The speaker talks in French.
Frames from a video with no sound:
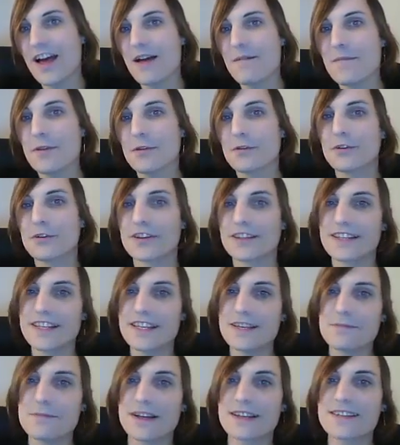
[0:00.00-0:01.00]
Donc ok,
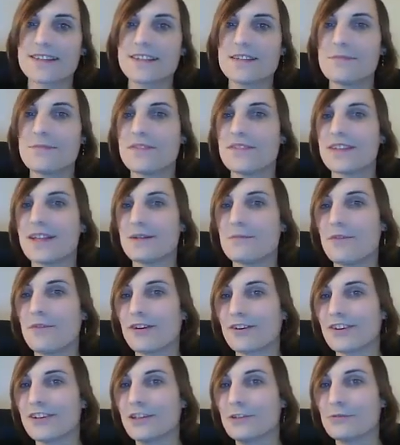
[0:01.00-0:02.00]
Maxime évidemment, on
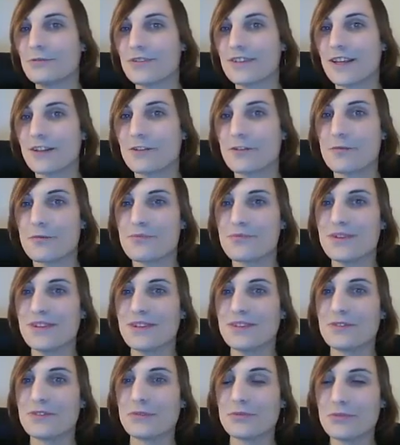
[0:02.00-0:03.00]
connaît tout ça depuis
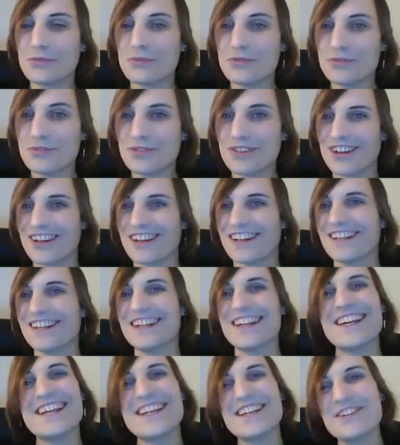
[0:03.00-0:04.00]
toujours.
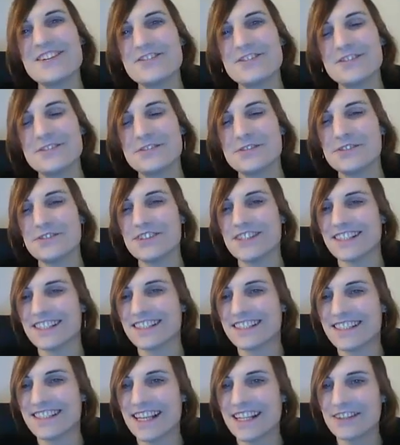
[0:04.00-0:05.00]
Il joue fou
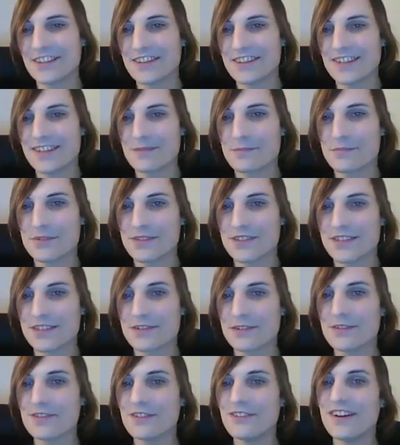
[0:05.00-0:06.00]
G7 dans cette
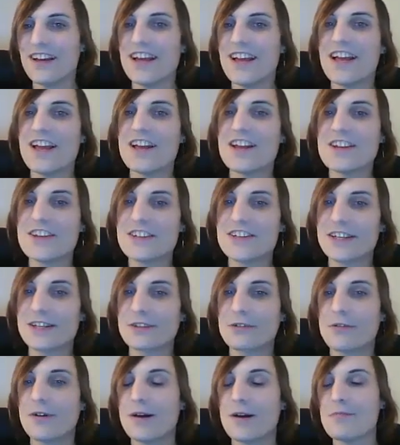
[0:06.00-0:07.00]
position.
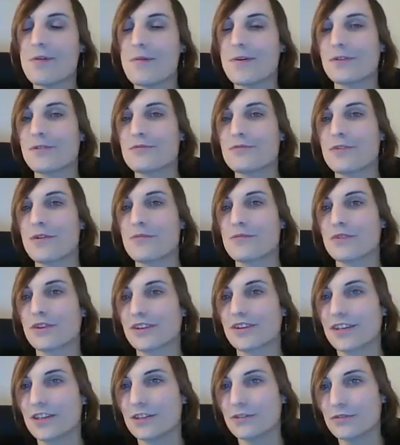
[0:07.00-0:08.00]
G3 pour mettre le fou en
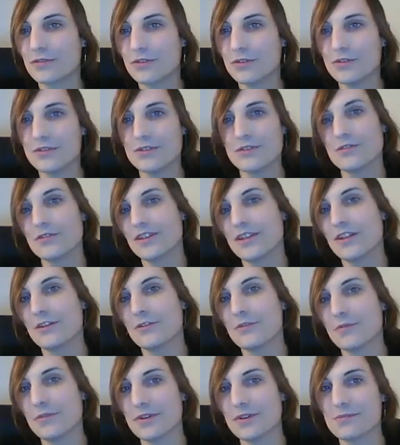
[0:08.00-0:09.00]
fianchetto, une des
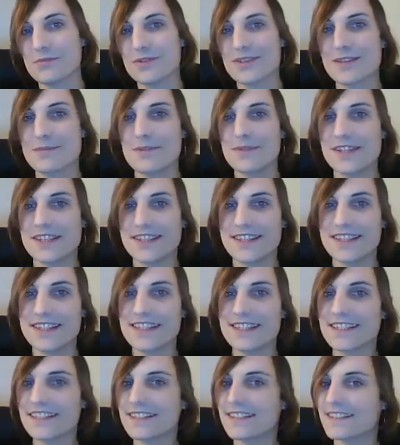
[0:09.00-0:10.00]
nombreuses
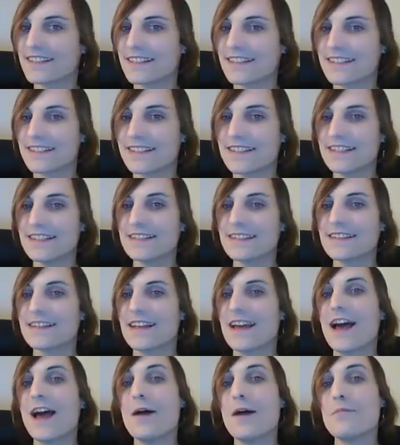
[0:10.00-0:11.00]
possibilités. C6
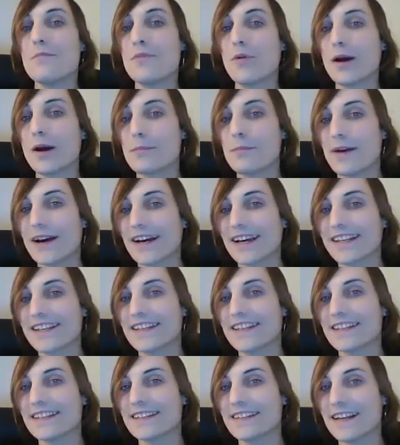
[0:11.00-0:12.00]
pour réparer
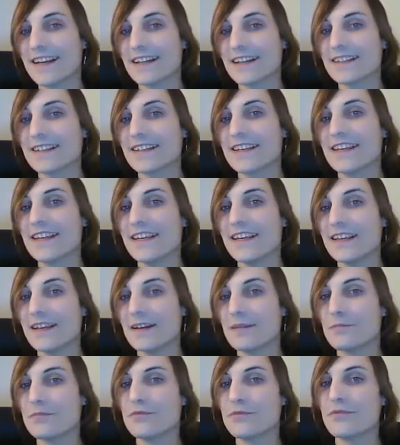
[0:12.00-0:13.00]
D5 et
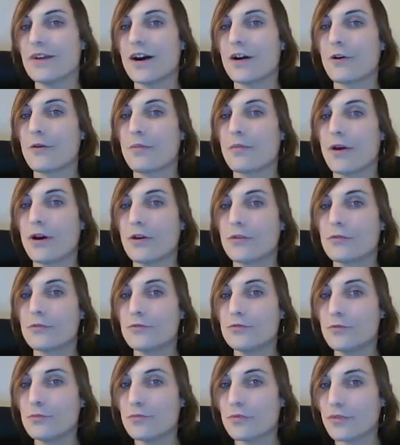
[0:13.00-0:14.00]
pouvoir reprendre
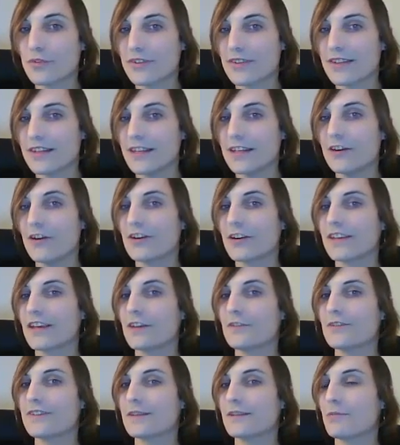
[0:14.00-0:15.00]
du pion C en cas
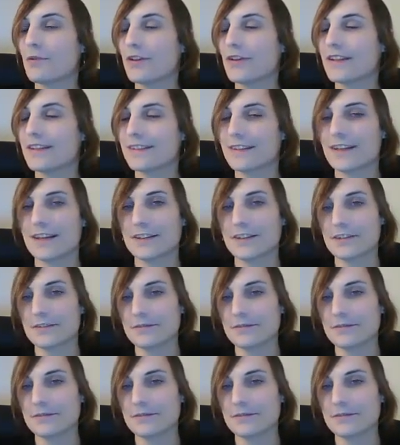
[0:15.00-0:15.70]
de s'éprend D5.